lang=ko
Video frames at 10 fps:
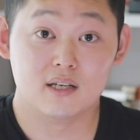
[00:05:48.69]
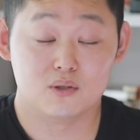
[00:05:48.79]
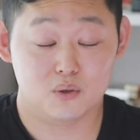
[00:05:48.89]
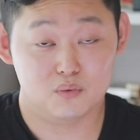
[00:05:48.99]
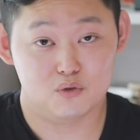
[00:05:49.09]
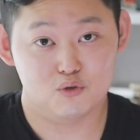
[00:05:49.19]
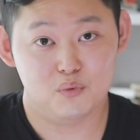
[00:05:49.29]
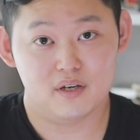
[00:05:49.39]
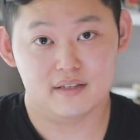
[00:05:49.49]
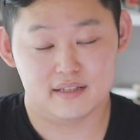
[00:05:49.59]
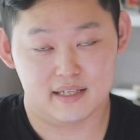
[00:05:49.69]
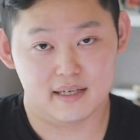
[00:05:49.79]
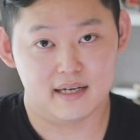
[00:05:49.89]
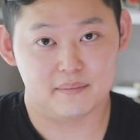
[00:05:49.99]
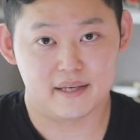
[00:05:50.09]
좀더 투명한
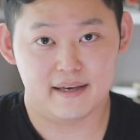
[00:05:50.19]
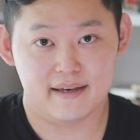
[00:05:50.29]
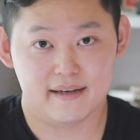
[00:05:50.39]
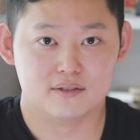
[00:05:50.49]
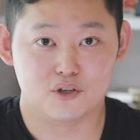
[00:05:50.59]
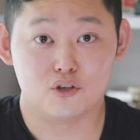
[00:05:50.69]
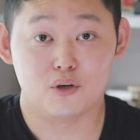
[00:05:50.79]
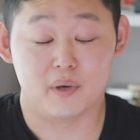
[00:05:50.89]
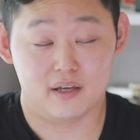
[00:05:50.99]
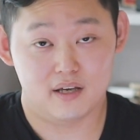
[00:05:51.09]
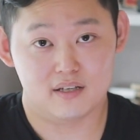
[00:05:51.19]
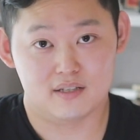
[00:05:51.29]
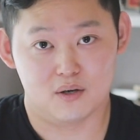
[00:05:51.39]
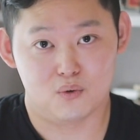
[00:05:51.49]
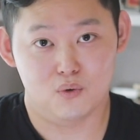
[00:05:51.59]
느낌과 함께 전혀 매캐하지
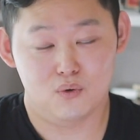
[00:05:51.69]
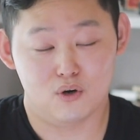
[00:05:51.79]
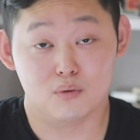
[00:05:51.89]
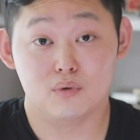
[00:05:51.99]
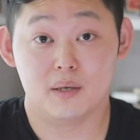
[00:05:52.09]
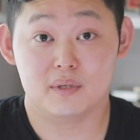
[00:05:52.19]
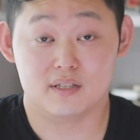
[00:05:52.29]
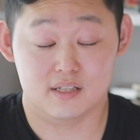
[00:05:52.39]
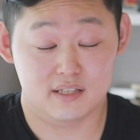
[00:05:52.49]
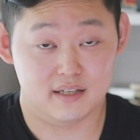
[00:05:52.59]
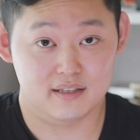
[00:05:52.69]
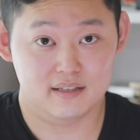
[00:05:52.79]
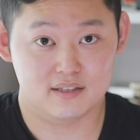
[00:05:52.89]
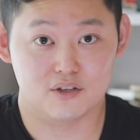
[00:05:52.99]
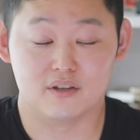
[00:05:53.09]
않고 거부감이 들지 않는
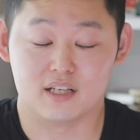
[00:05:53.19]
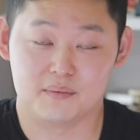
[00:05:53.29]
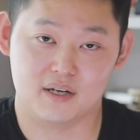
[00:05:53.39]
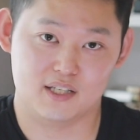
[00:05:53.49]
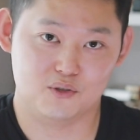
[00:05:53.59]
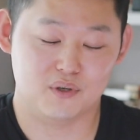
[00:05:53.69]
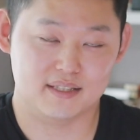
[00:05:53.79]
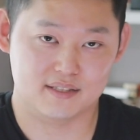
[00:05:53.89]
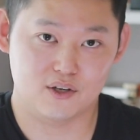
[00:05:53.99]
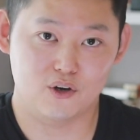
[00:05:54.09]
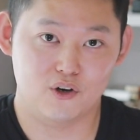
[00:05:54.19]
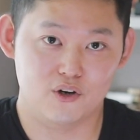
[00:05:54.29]
그런 느낌을 가지고 있어요.